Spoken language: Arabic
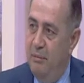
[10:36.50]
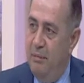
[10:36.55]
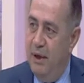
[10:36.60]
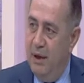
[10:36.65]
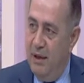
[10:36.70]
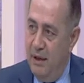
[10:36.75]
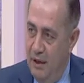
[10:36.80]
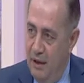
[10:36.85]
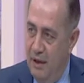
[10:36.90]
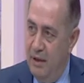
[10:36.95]

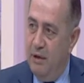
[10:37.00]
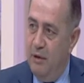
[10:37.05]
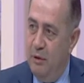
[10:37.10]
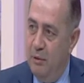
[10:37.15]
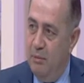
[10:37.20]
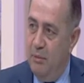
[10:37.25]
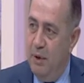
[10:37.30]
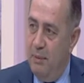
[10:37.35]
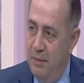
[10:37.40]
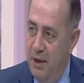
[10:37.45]
بأن هذه
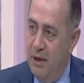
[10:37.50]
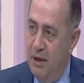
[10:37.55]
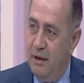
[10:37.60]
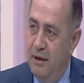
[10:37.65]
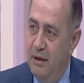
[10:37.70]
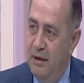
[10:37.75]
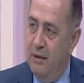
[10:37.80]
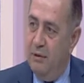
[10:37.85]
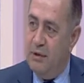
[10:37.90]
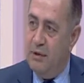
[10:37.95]
الأمة
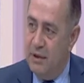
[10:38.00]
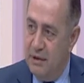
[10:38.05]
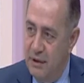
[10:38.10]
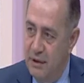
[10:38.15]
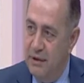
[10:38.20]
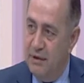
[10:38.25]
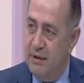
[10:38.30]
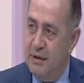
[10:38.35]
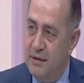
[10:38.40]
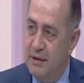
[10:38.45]
باقية
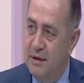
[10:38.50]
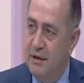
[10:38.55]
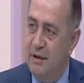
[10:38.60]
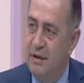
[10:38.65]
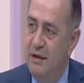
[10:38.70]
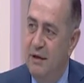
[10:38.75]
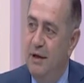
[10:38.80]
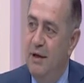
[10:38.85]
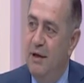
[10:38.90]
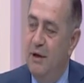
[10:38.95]

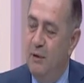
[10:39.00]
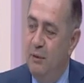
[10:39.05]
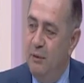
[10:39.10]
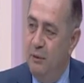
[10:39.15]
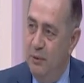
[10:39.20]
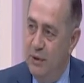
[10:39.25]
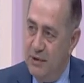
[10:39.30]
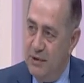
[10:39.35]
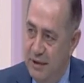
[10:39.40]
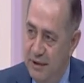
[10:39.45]
وستنتصر
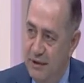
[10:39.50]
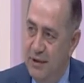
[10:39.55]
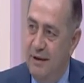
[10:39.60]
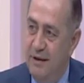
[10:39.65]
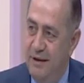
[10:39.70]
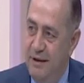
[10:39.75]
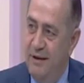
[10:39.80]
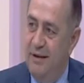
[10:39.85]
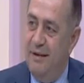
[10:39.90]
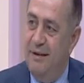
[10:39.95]
وستبقى
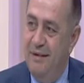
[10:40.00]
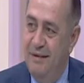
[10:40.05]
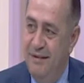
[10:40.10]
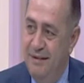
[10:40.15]
وستظل. باقية